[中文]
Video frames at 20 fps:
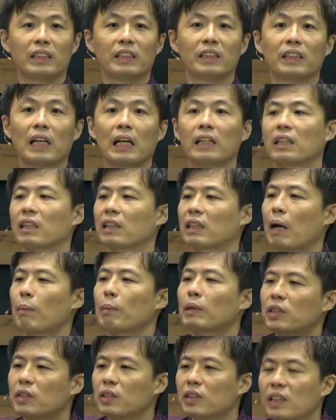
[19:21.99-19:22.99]
子三个，他
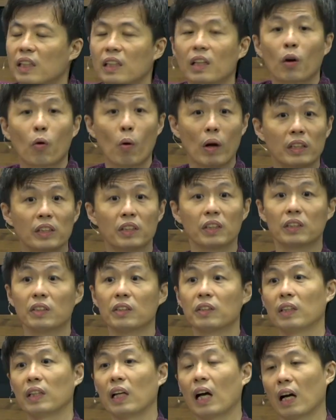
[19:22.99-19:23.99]
们之间的关系
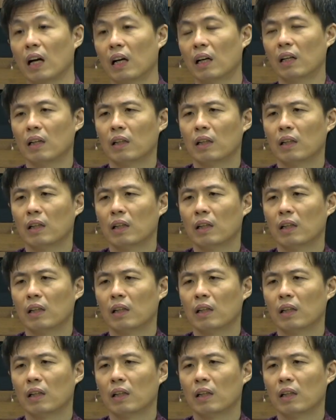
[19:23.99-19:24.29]
是怎样？